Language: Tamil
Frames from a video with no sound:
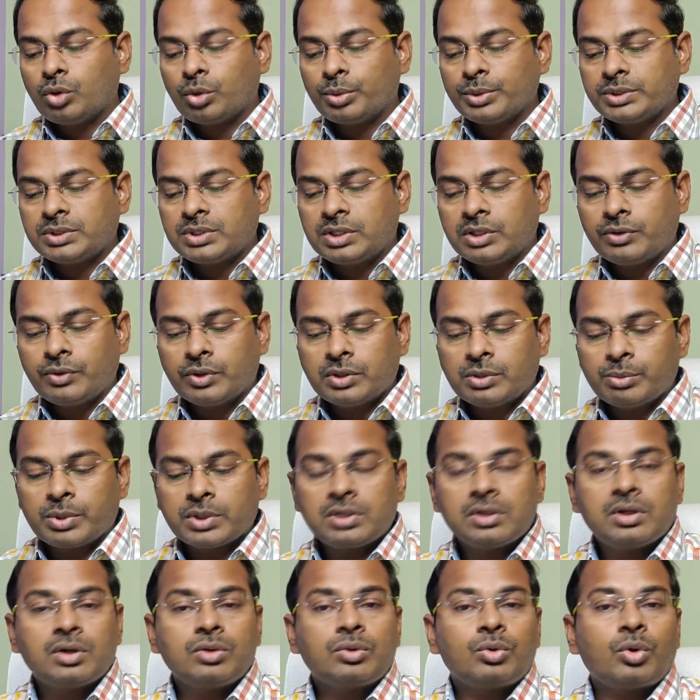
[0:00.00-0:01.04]
டொமஸ்டிக் வந்து
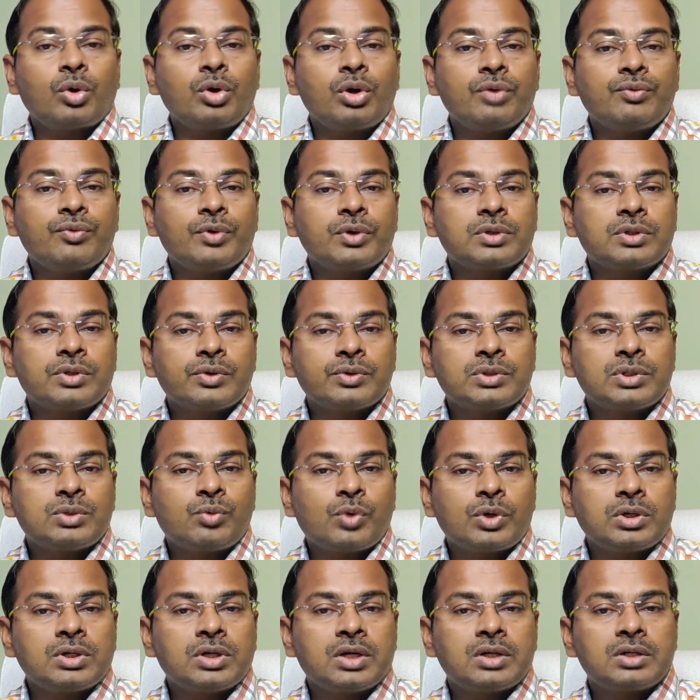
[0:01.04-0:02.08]
பார்த்தீங்கன்னா டுவெண்ட்டி ஃபோர்
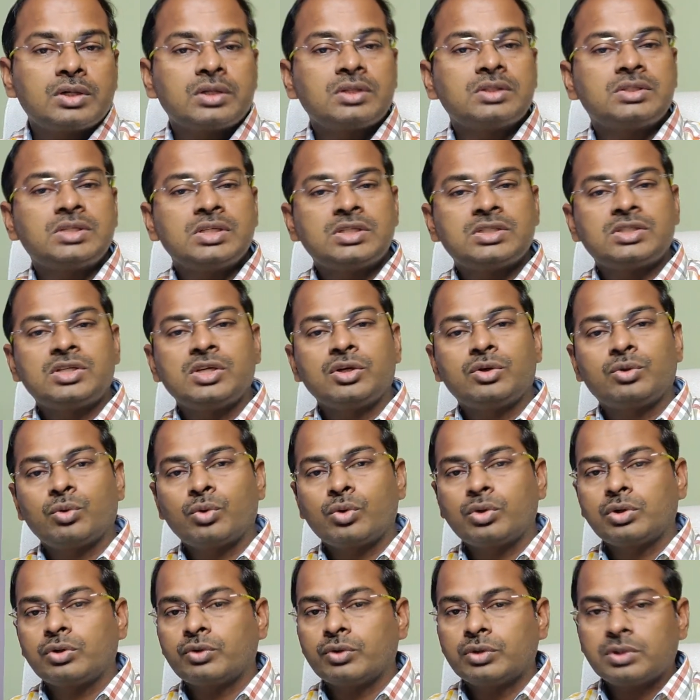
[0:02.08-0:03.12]
தௌசண்ட் ஒன் ஹண்ட்ரட் அண்ட் சிக்ஸ்டி
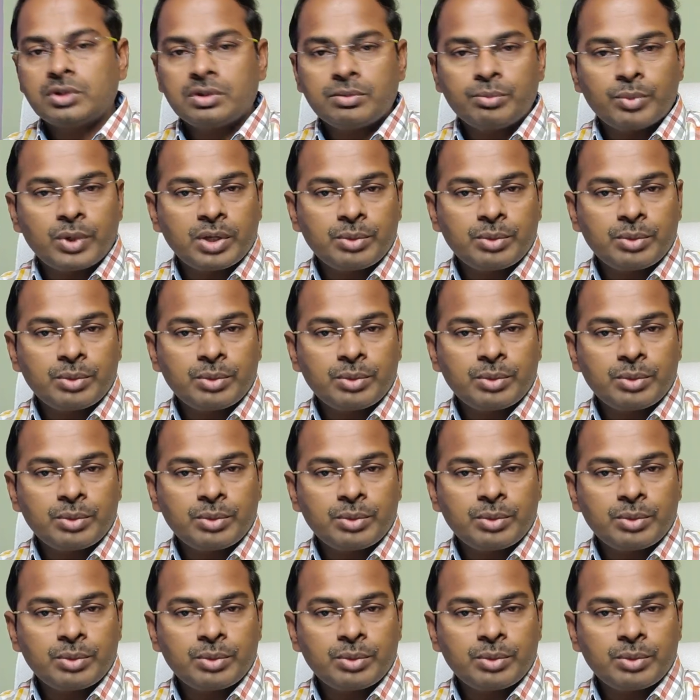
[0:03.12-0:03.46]
க்ரோருக்கு வந்து